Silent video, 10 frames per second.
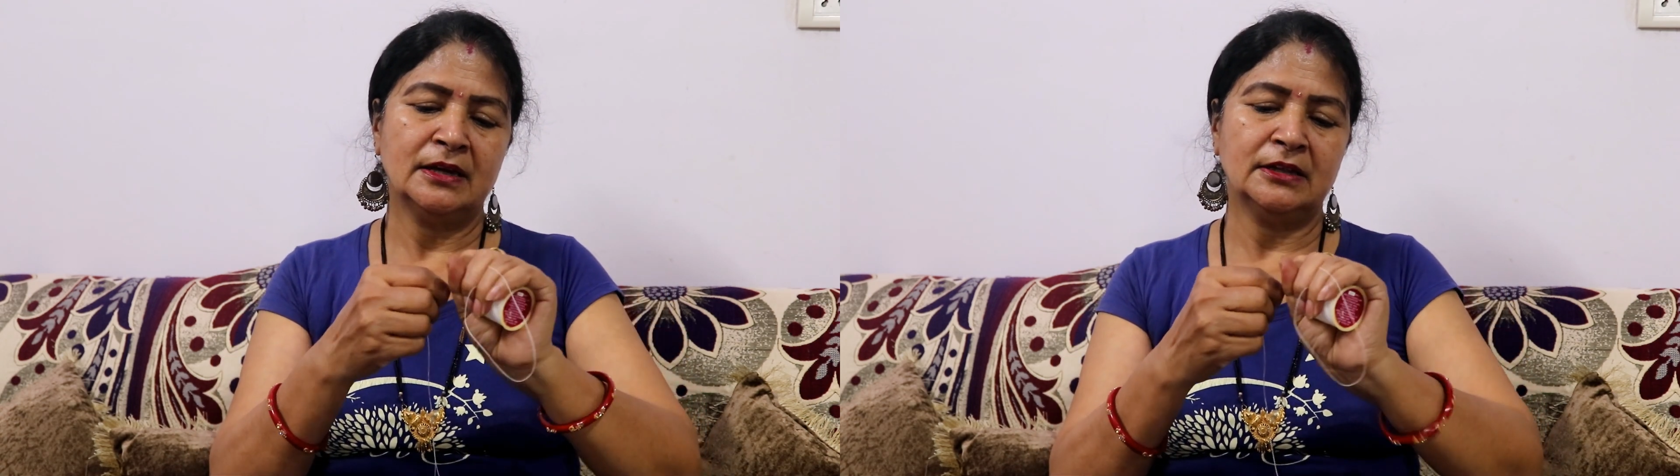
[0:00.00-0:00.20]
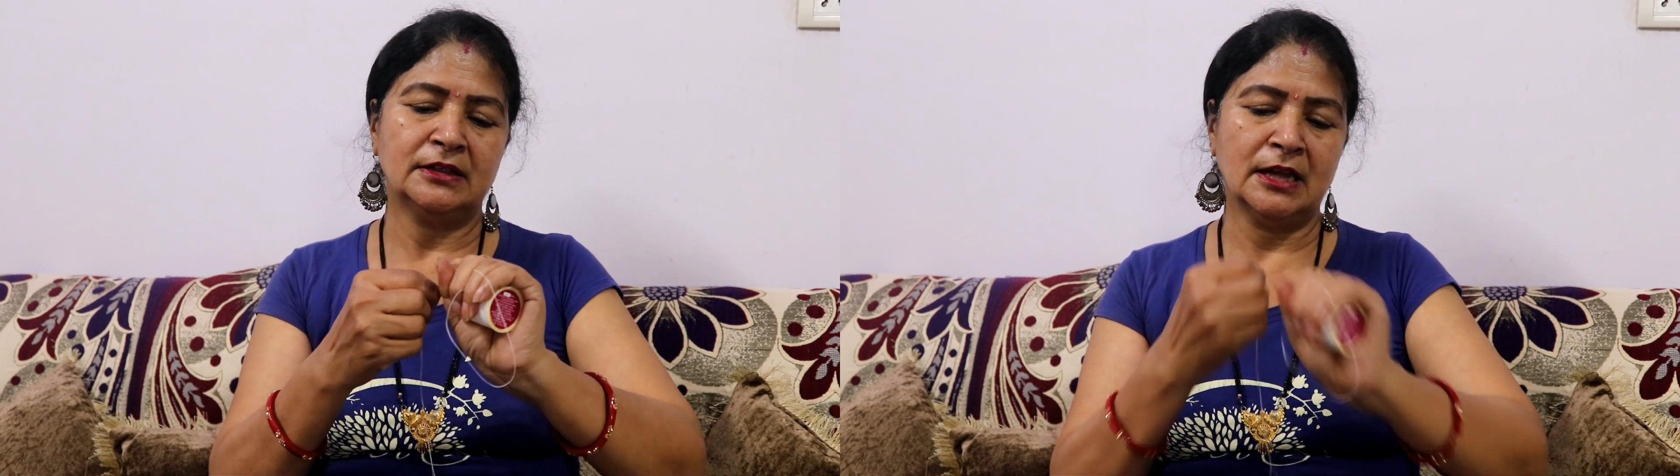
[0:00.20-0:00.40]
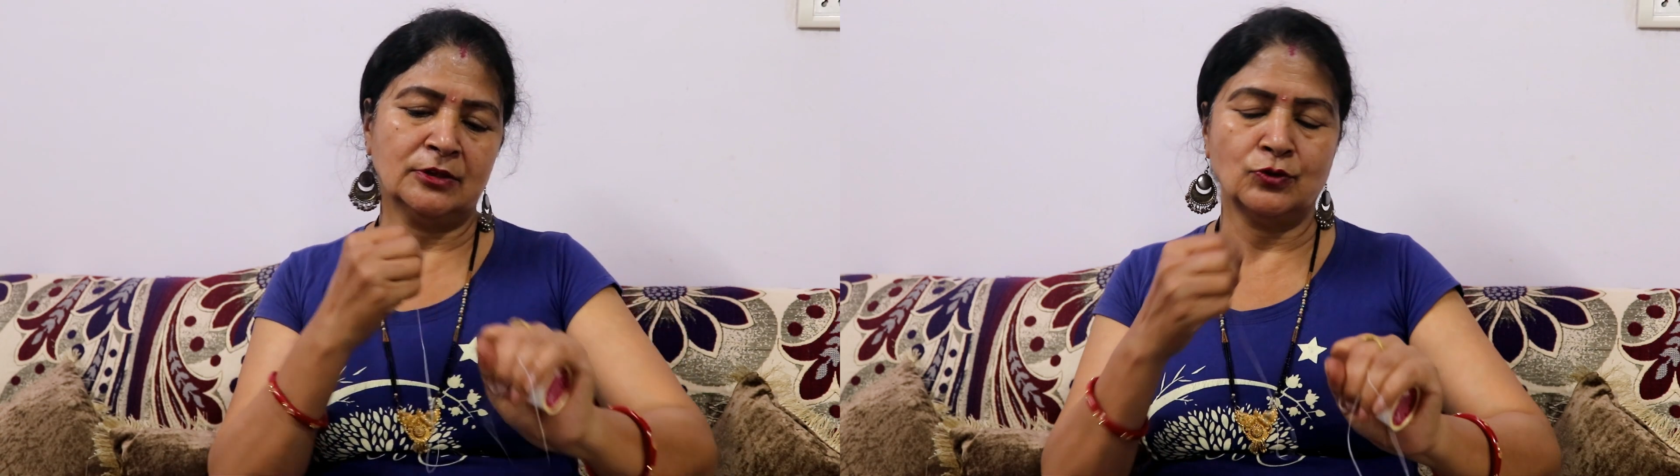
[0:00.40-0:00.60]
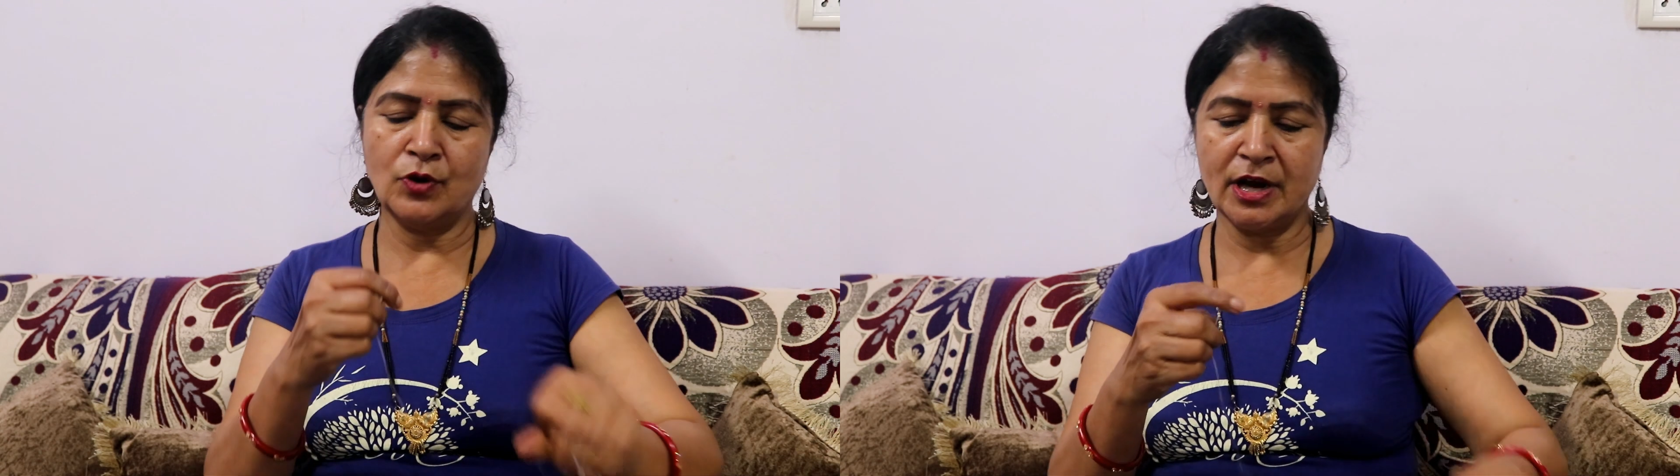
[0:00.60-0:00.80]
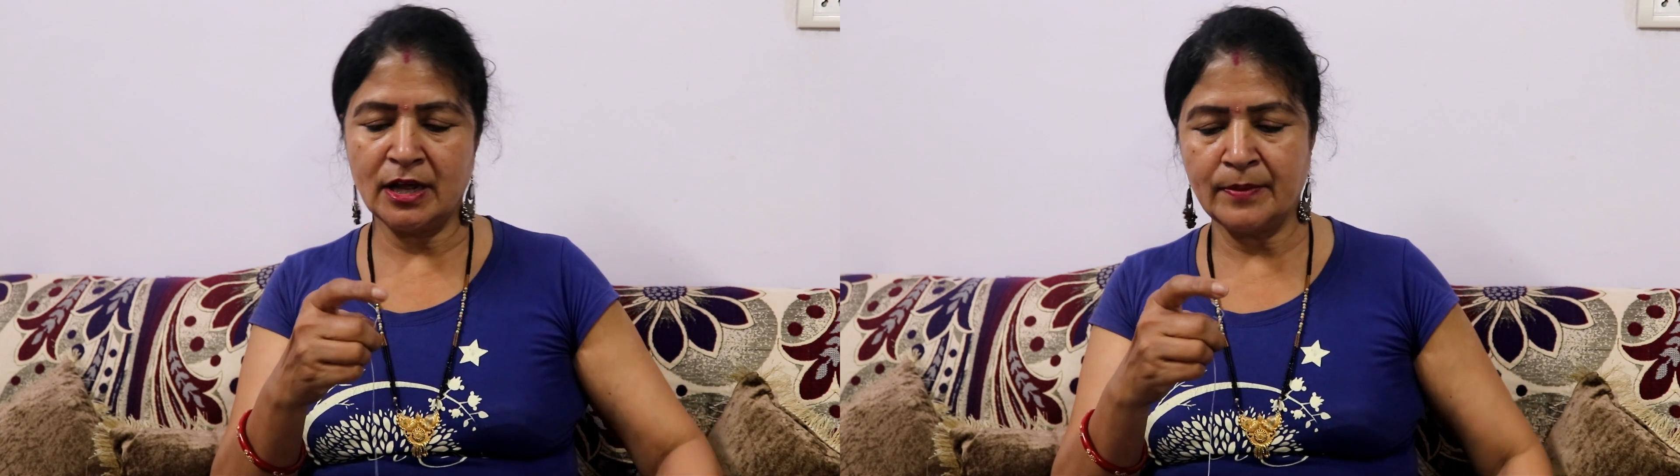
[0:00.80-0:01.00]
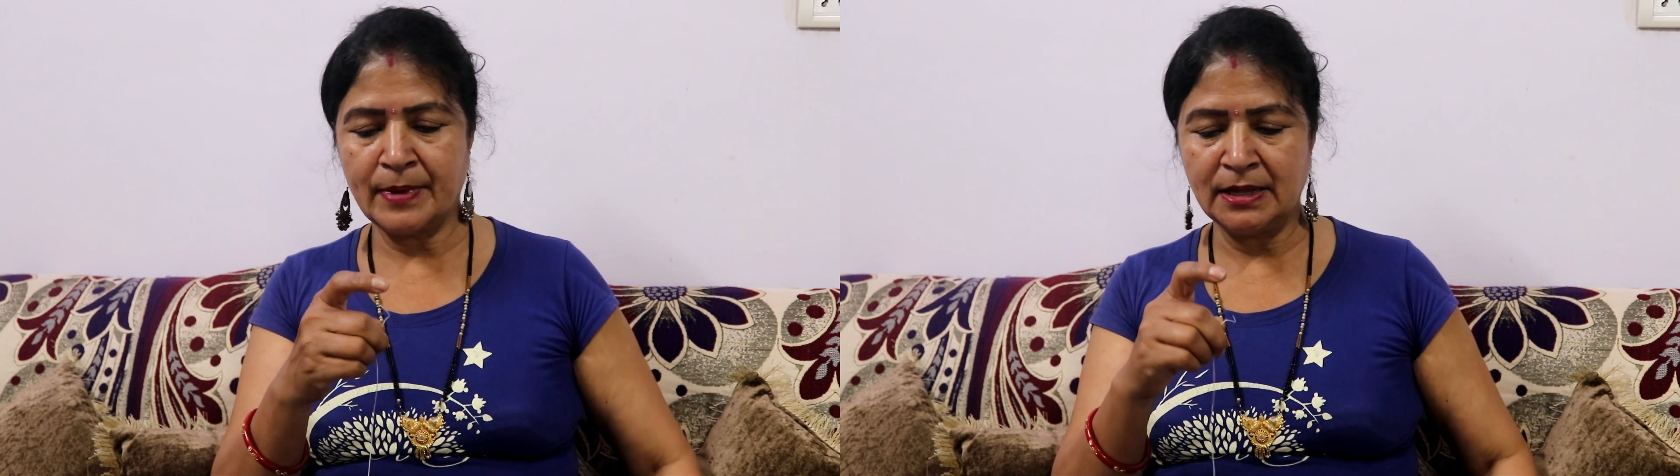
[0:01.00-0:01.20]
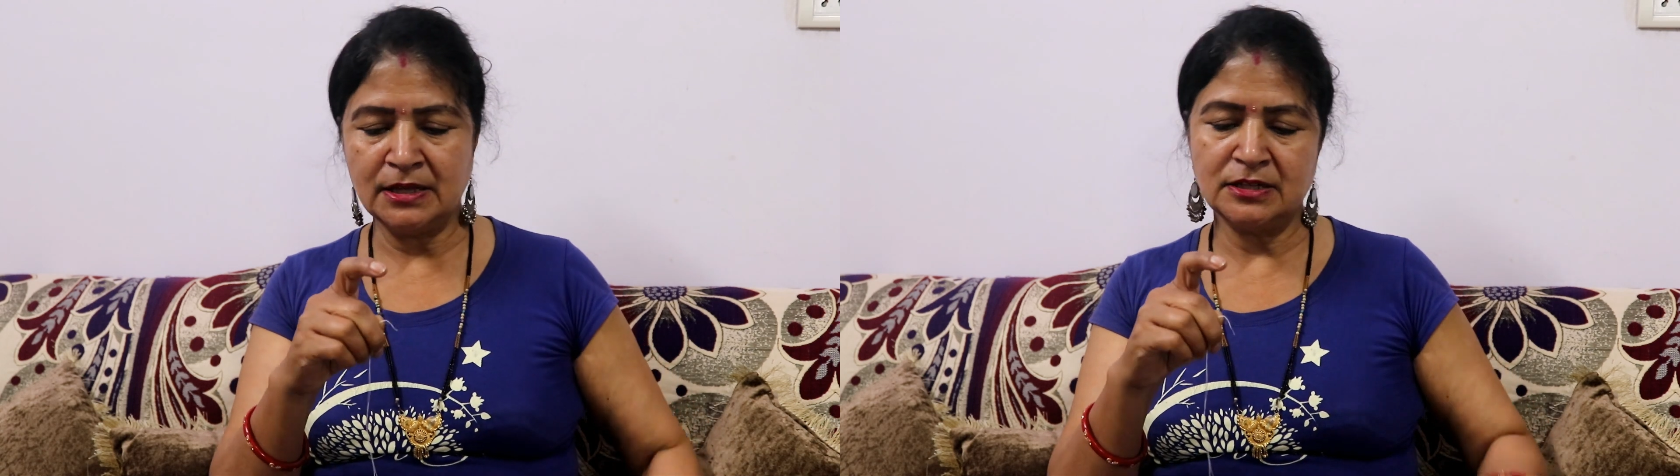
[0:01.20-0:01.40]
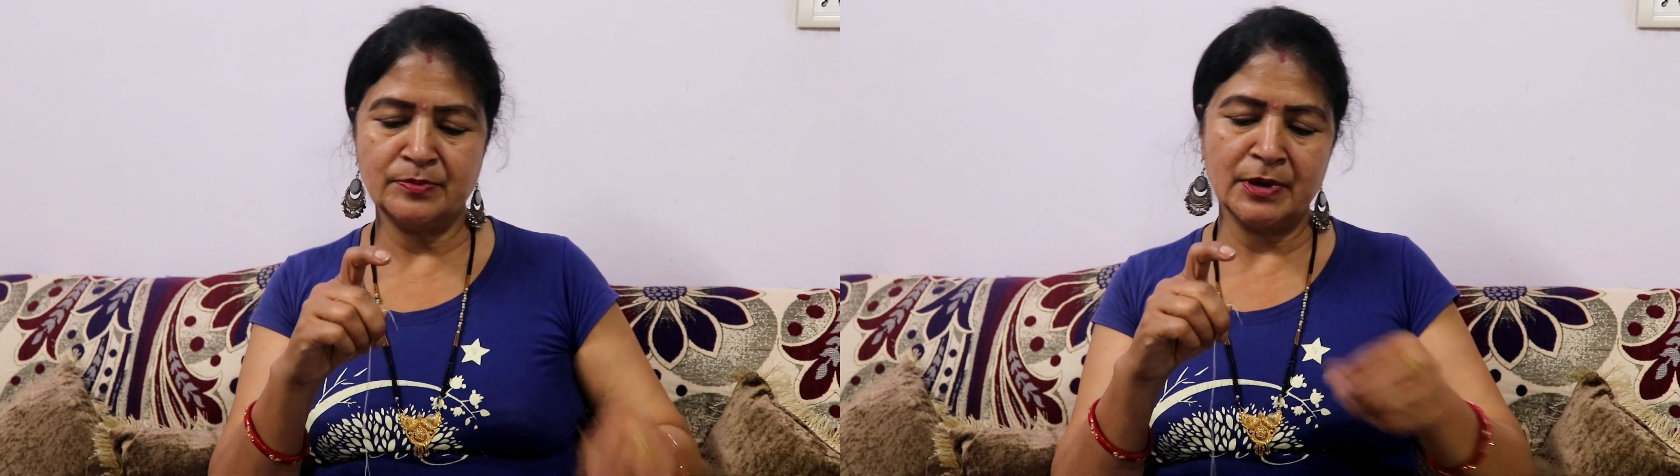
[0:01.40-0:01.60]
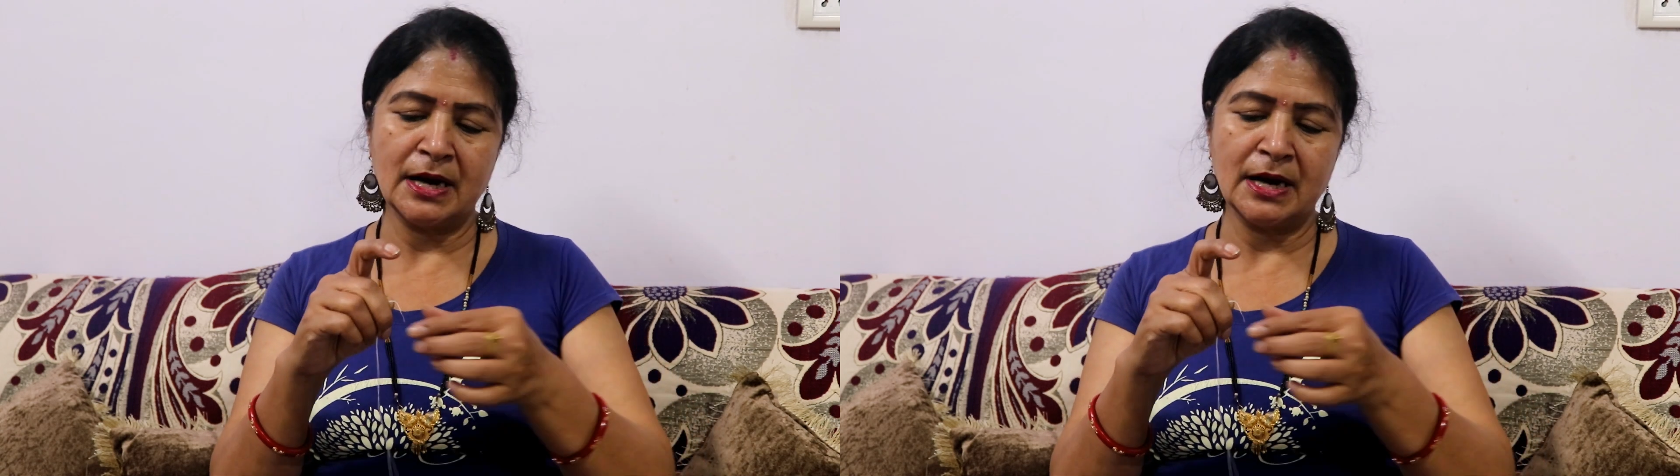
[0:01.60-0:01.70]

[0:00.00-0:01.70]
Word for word: इतना तोड़ने के बाद इसमें